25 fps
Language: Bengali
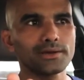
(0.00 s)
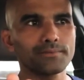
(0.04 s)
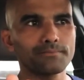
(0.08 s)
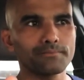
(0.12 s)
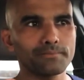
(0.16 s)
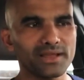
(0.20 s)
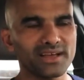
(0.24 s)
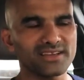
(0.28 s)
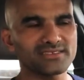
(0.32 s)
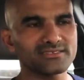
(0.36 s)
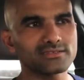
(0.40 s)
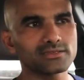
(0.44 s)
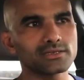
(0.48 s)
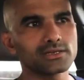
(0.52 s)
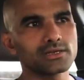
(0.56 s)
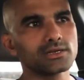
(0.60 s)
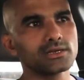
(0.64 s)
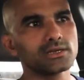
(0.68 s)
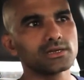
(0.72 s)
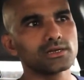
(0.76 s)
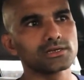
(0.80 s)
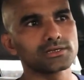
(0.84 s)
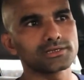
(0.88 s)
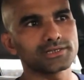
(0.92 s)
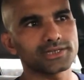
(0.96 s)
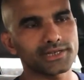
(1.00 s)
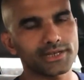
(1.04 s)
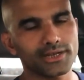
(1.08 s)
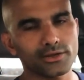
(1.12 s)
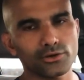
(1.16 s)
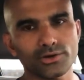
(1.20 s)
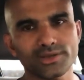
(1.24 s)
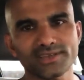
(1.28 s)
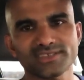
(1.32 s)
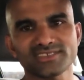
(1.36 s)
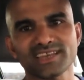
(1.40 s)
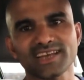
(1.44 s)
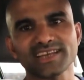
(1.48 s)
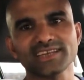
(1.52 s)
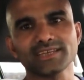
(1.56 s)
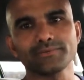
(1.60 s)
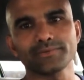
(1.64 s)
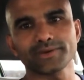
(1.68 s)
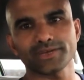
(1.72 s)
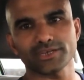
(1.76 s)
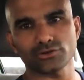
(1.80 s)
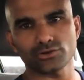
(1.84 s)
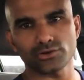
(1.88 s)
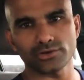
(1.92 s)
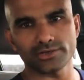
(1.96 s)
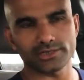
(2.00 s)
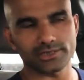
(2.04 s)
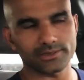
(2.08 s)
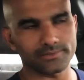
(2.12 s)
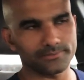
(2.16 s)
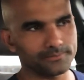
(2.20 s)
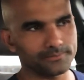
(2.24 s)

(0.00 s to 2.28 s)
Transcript: প্লাস সেটার অনেক সাইড ইফেক্ট রয়েছে